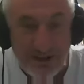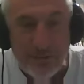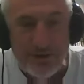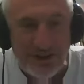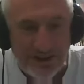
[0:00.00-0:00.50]
это
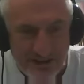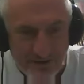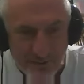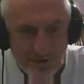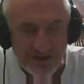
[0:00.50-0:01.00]
дополнительные
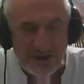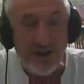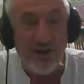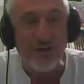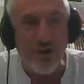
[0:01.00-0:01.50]
вопросы.
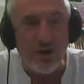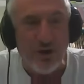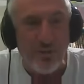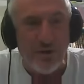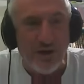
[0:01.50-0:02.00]
Сколько
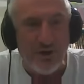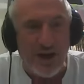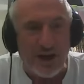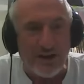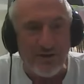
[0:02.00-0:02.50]
было у
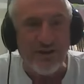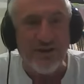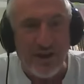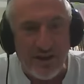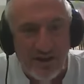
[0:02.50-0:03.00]
Якова
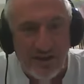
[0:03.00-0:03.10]
детей?